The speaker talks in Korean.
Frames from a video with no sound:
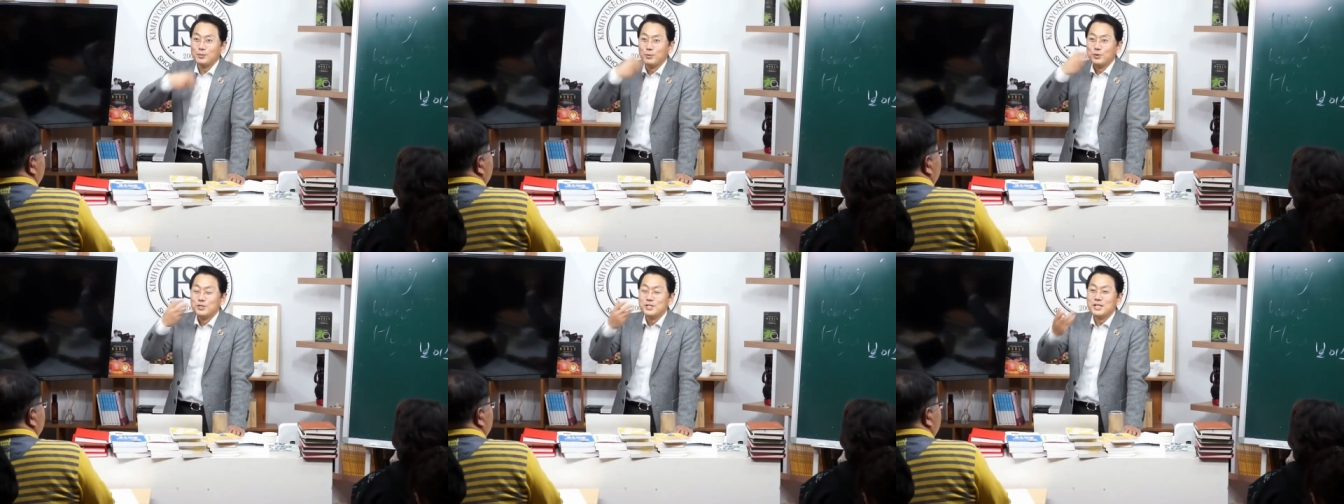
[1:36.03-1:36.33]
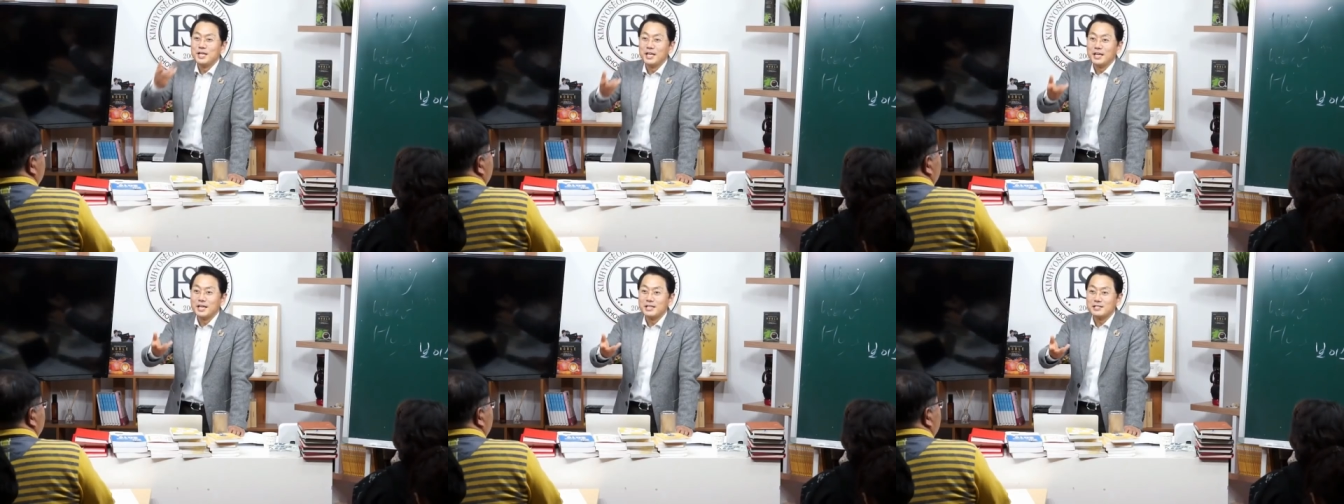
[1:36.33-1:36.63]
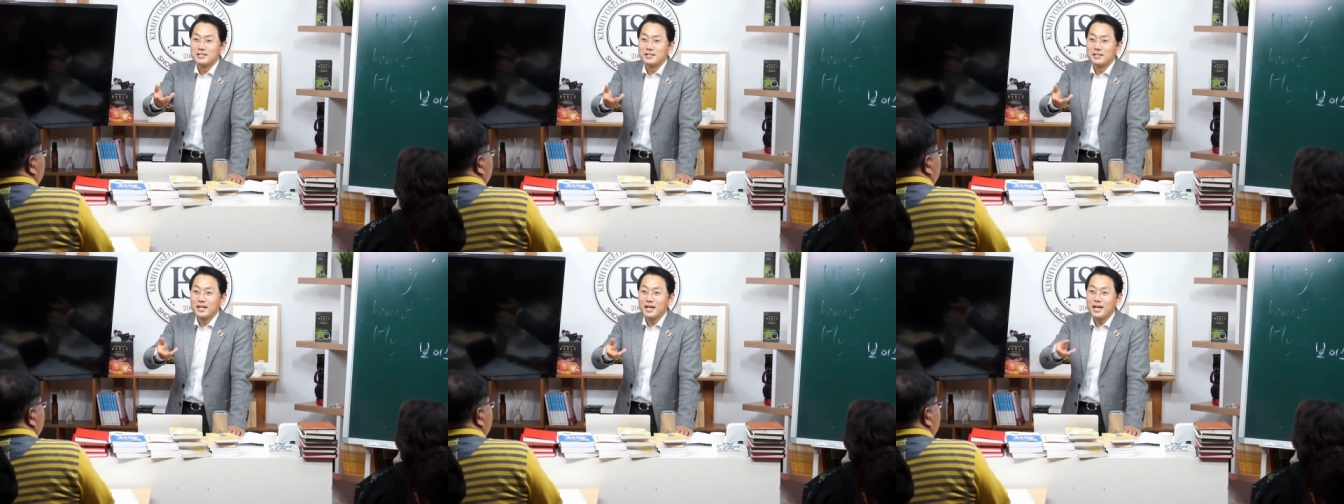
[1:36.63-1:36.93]
게 뭔지를
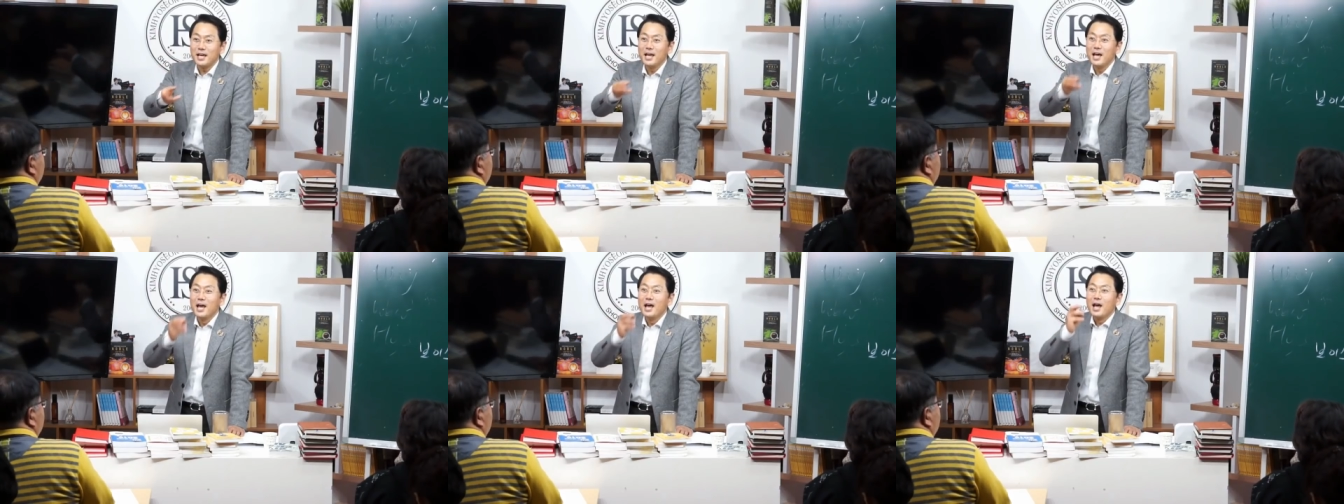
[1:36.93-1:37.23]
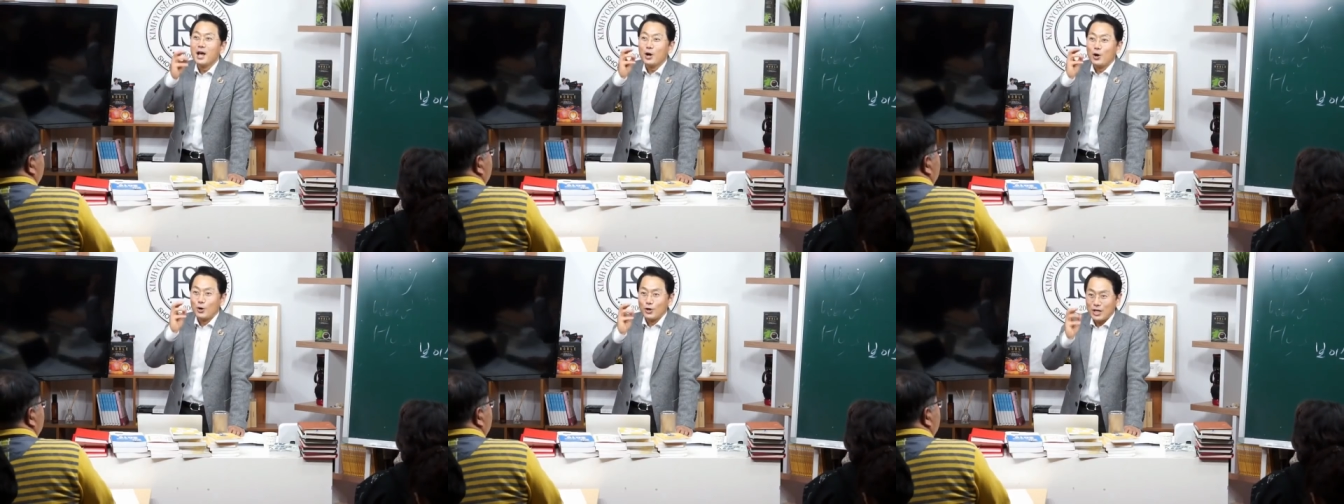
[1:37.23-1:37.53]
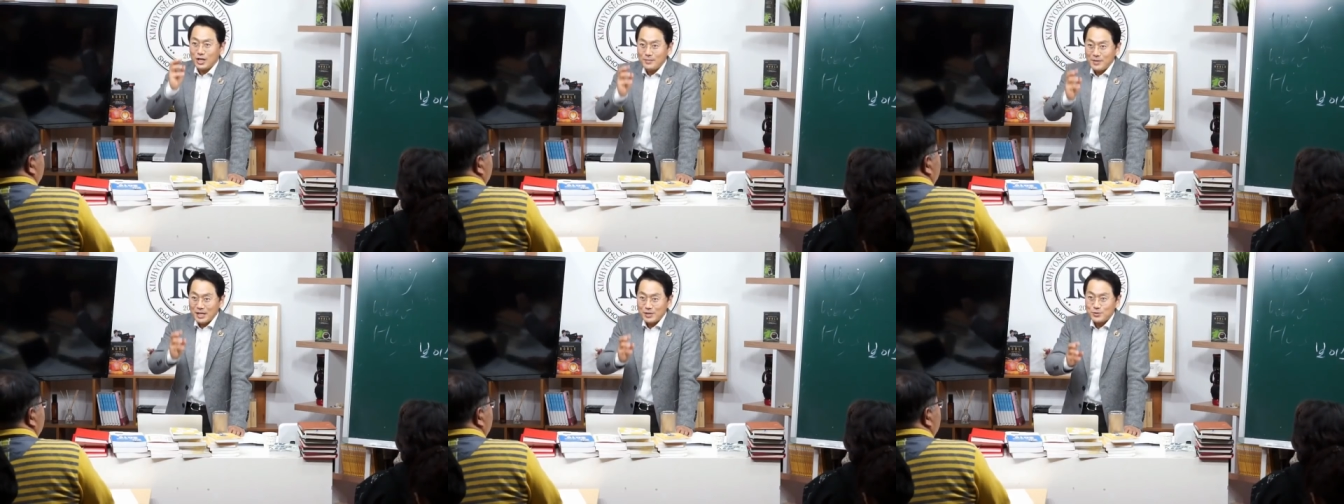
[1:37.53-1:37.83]
얘기했을 때
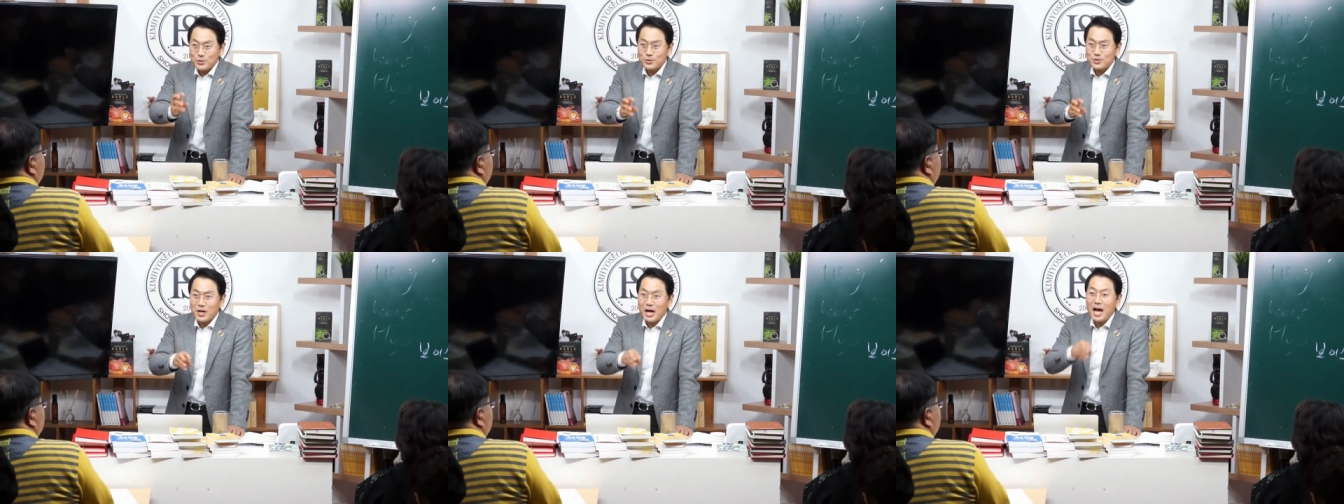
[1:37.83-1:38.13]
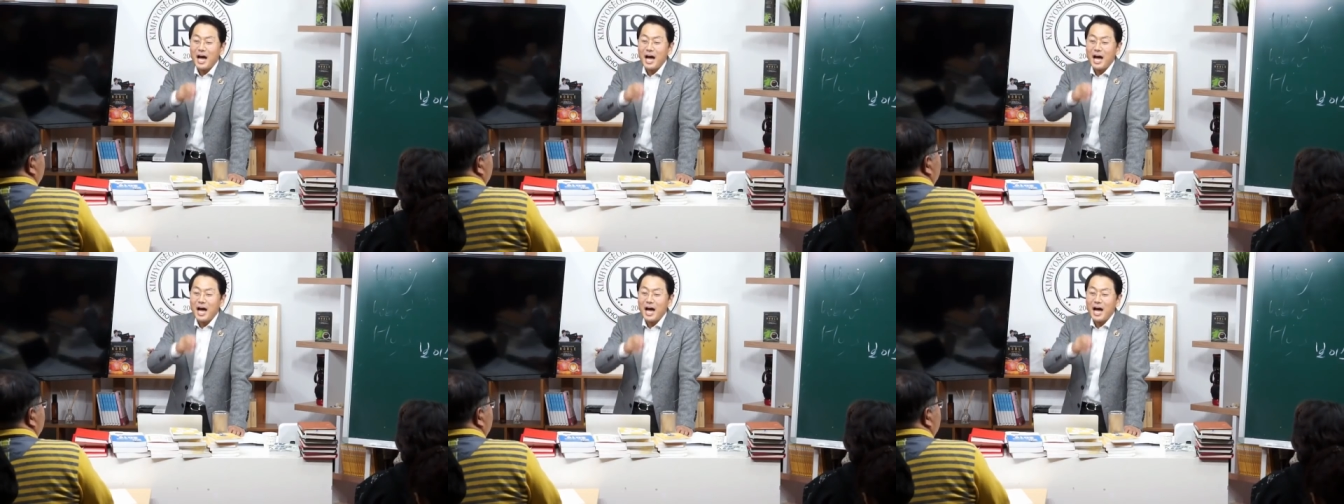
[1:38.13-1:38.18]
거기에 맞춰서